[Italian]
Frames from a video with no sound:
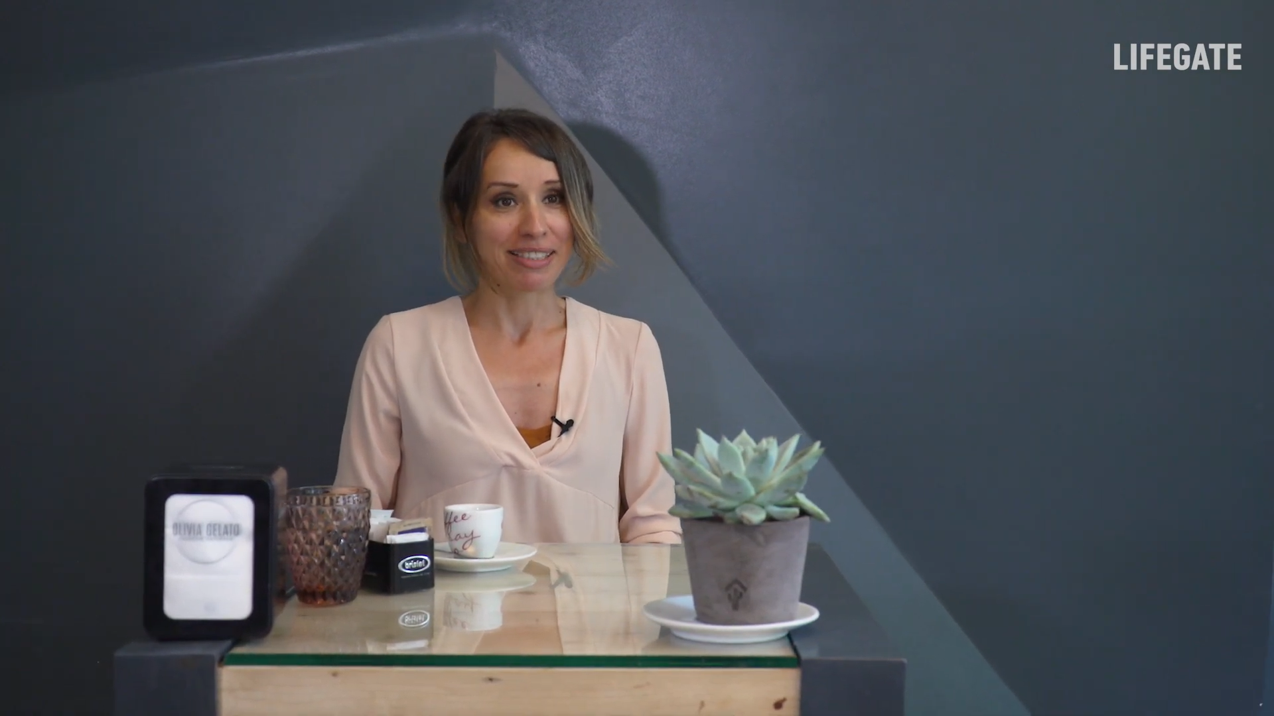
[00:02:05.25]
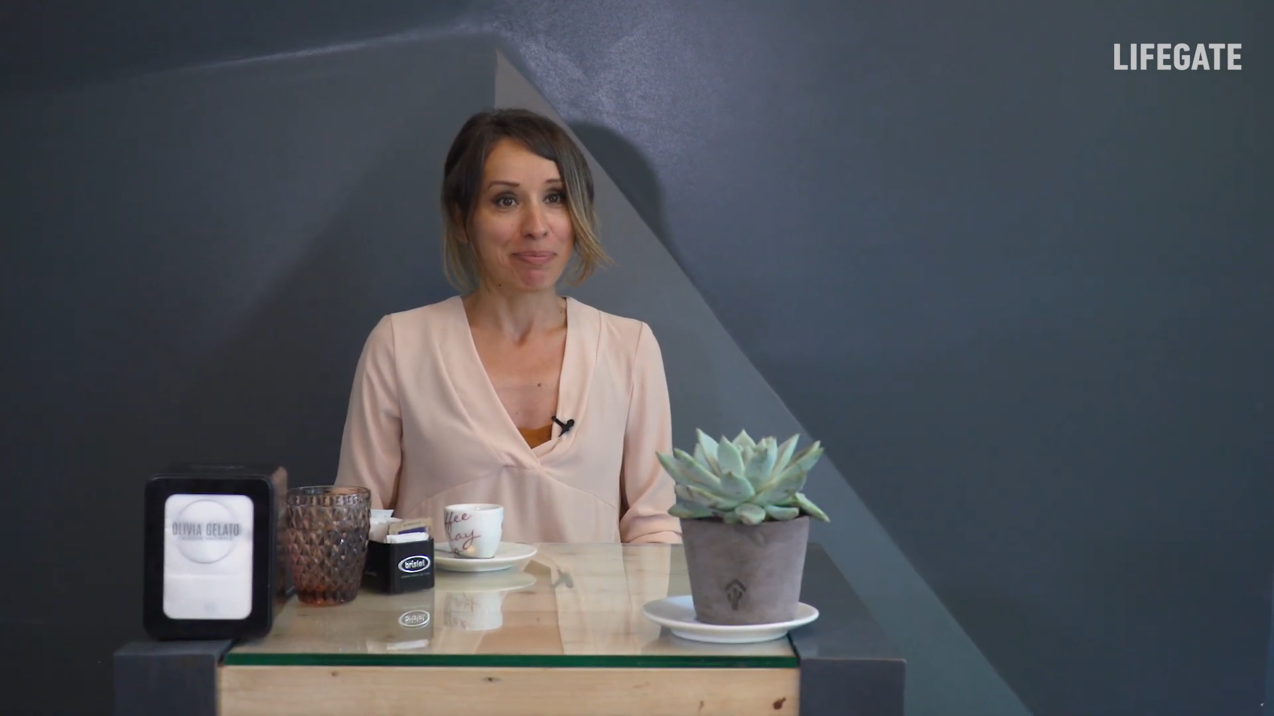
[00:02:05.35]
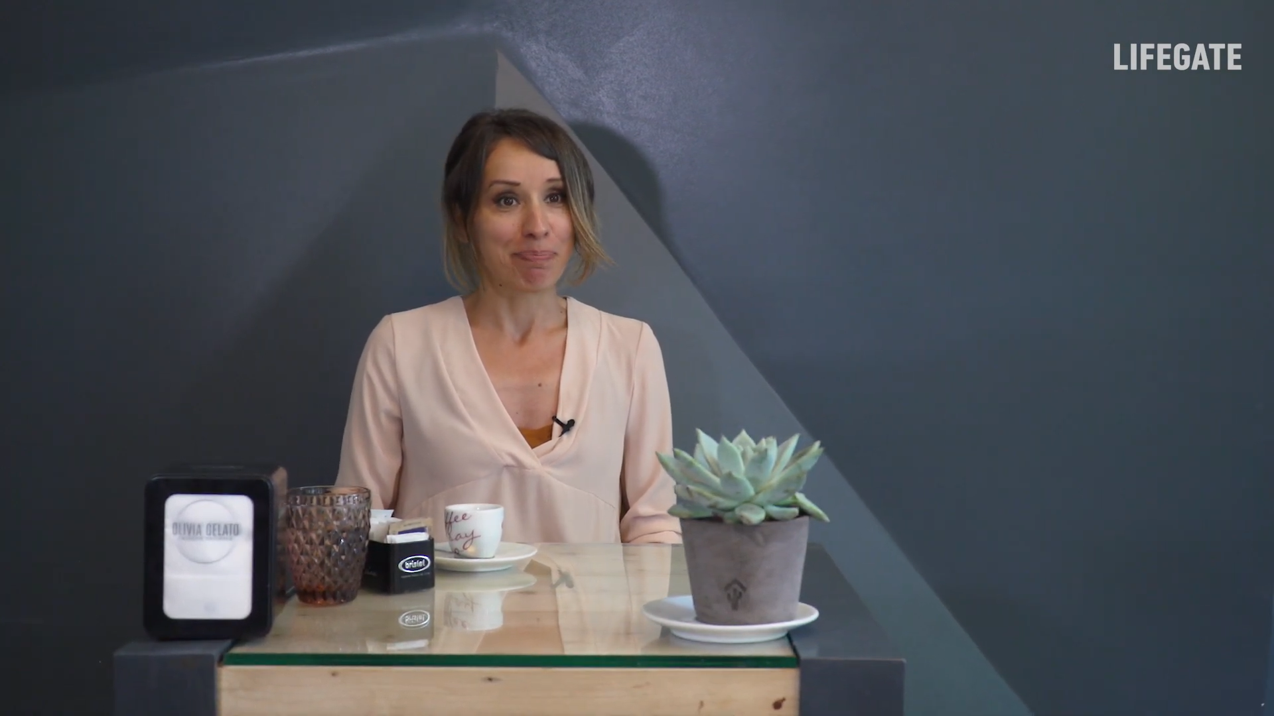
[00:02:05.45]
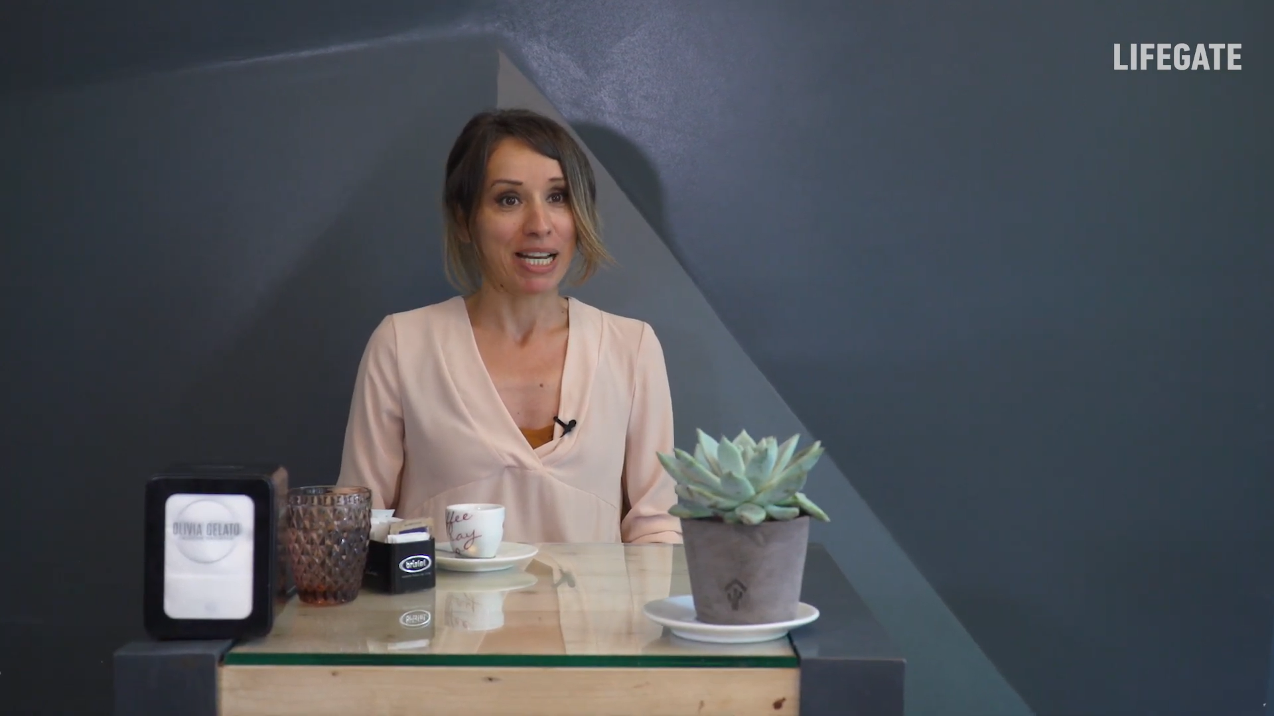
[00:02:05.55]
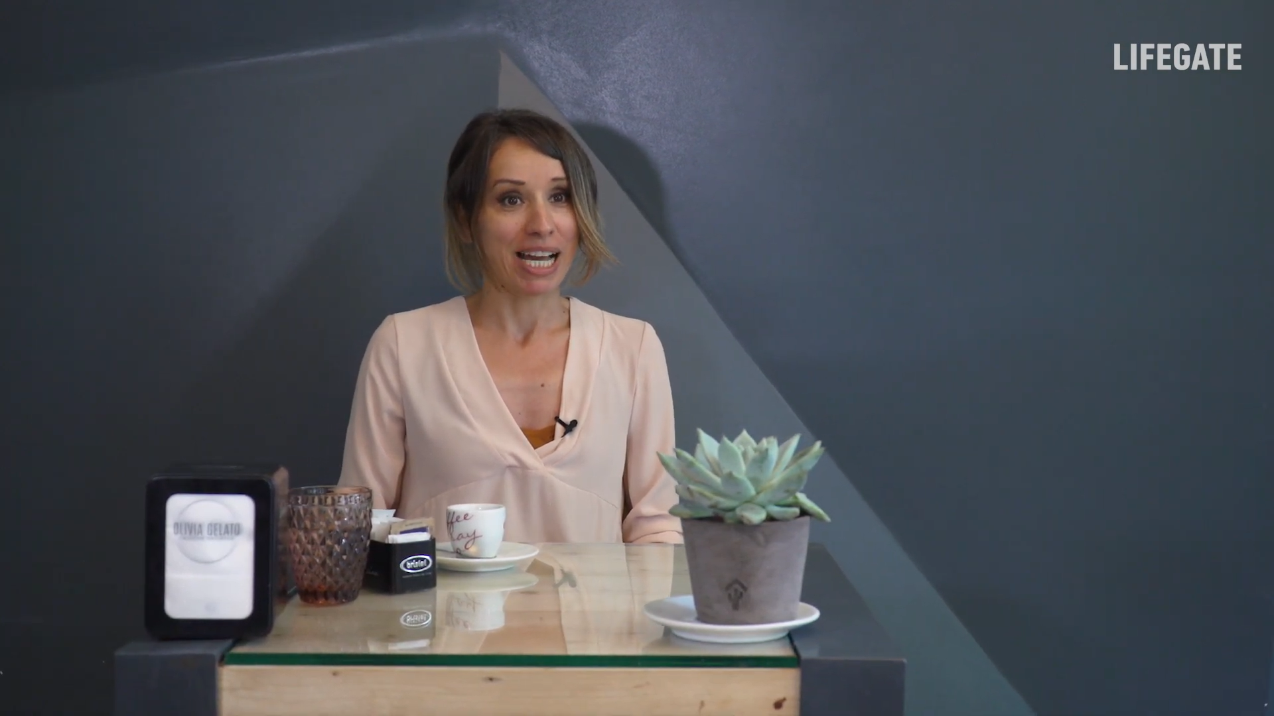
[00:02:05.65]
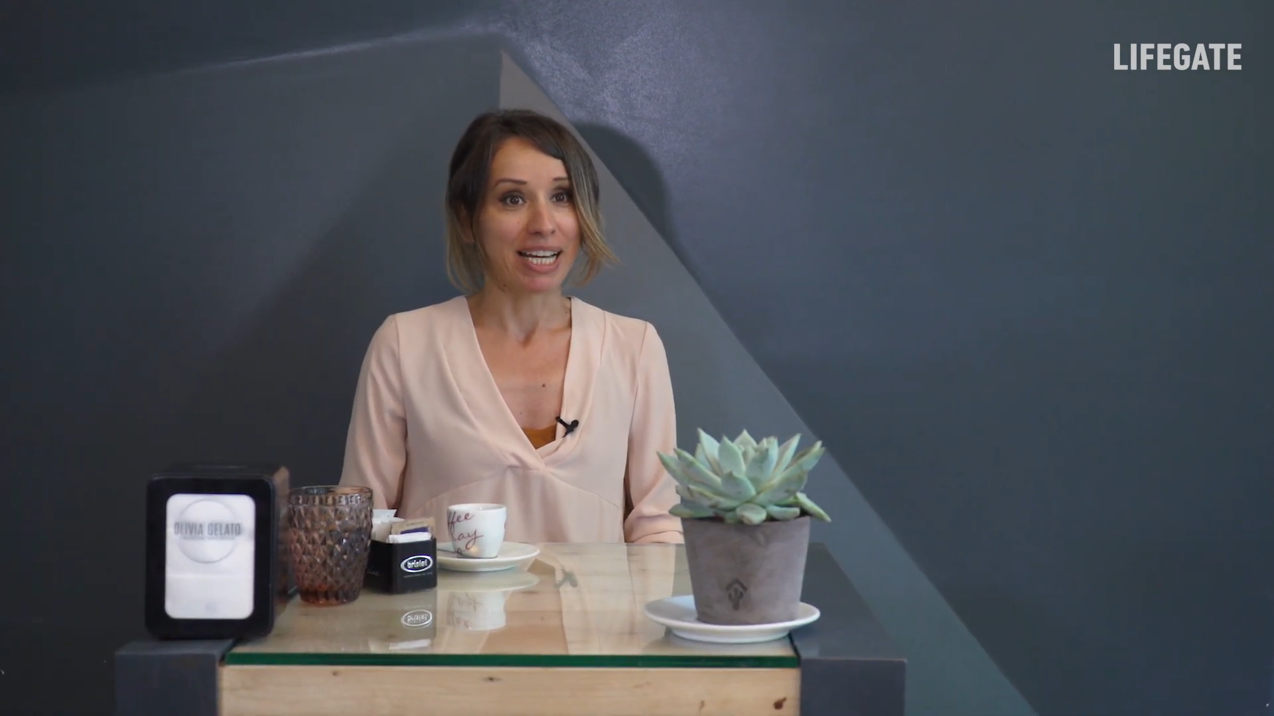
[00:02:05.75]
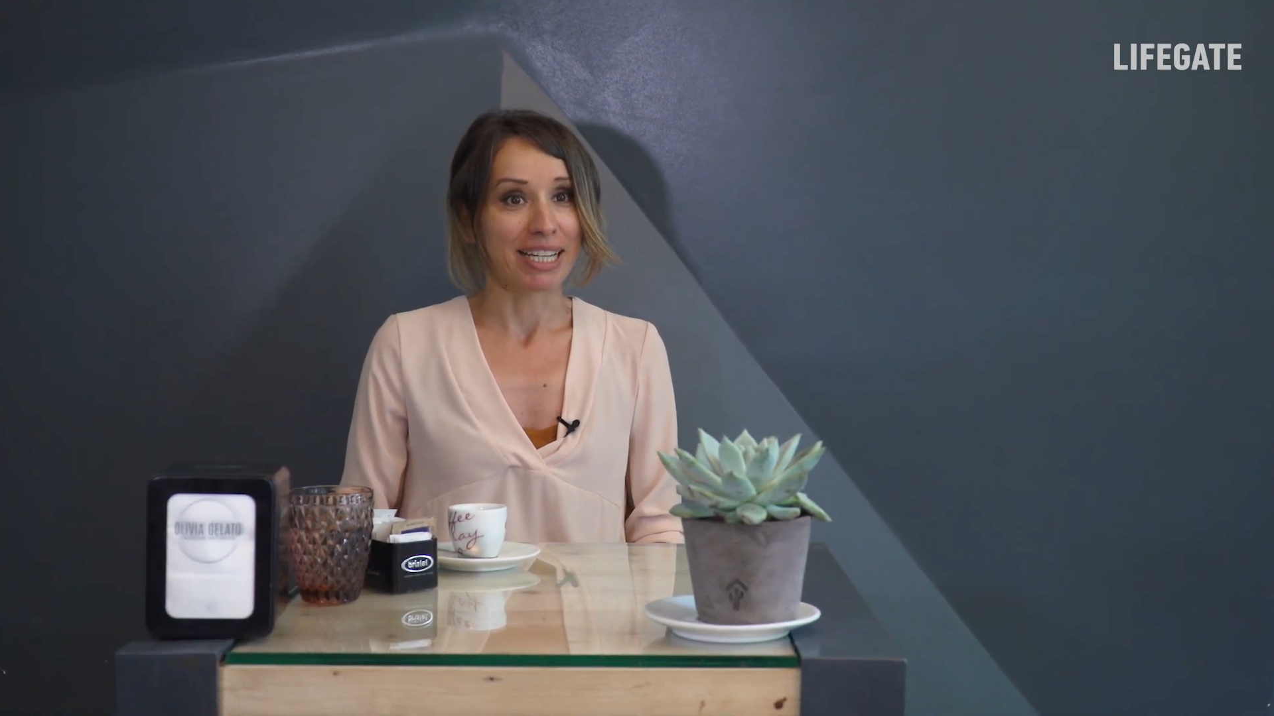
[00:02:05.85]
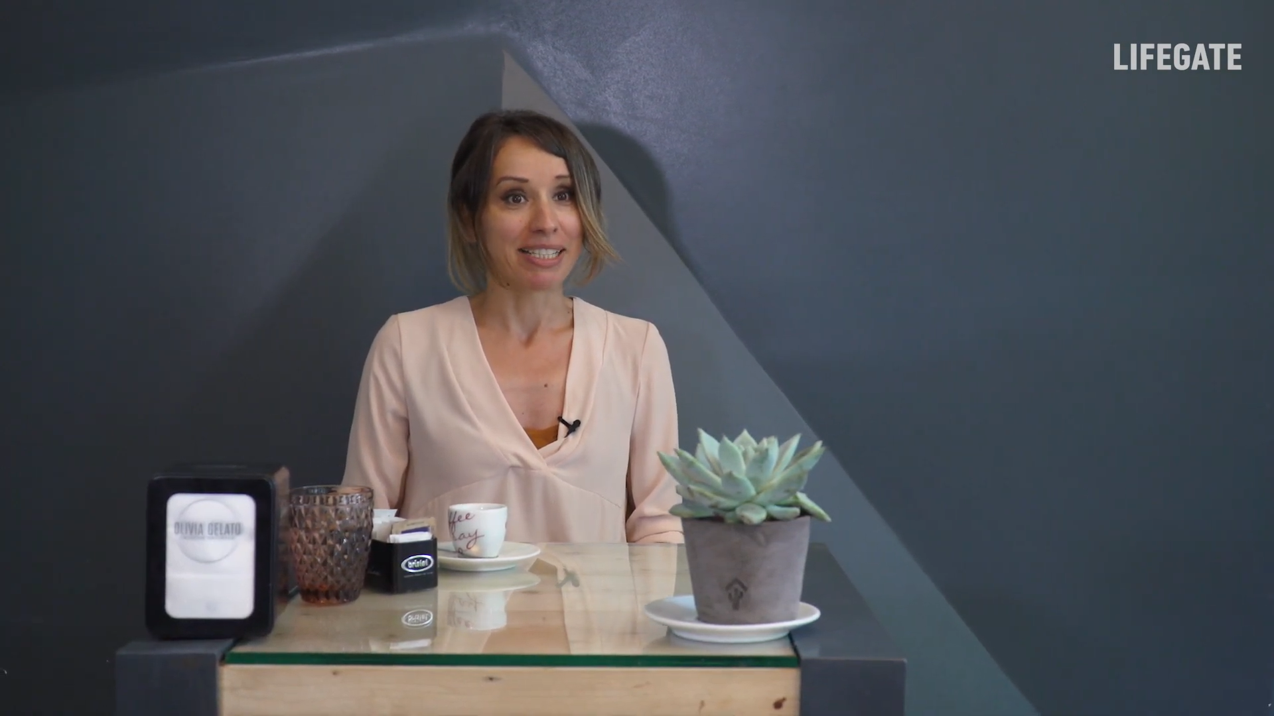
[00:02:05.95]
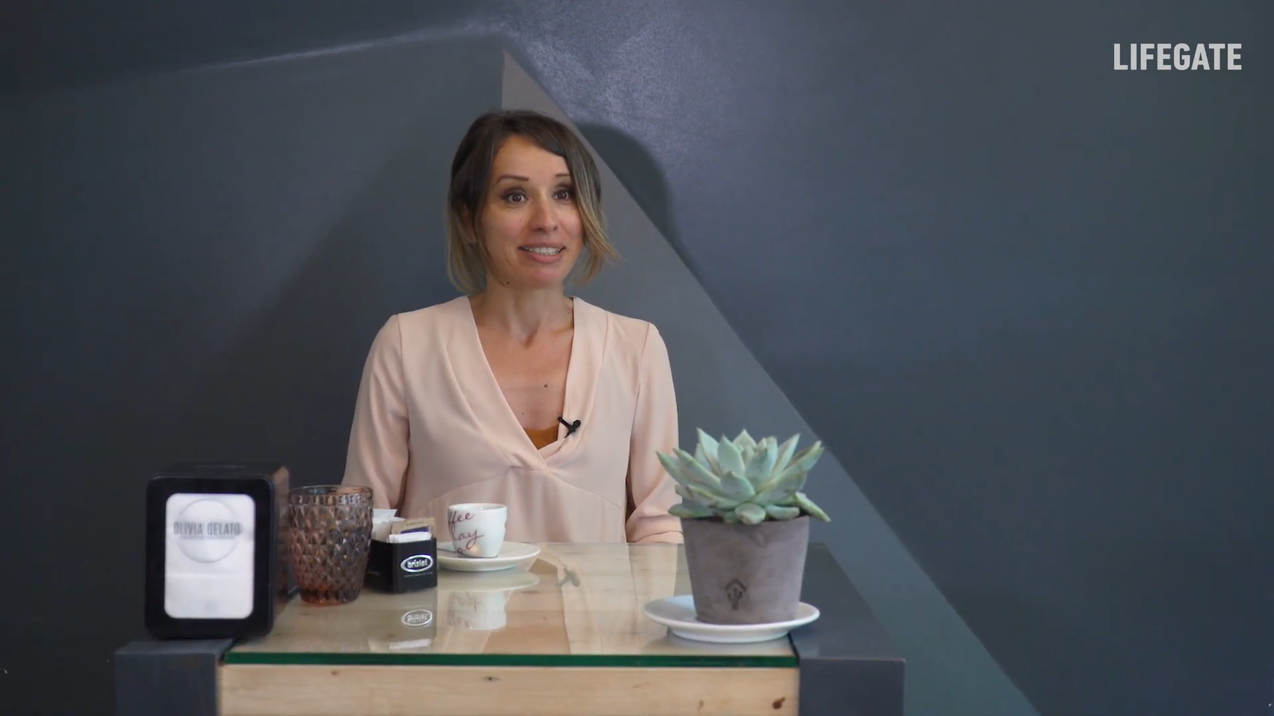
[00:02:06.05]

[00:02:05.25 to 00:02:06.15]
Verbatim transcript: esemplare,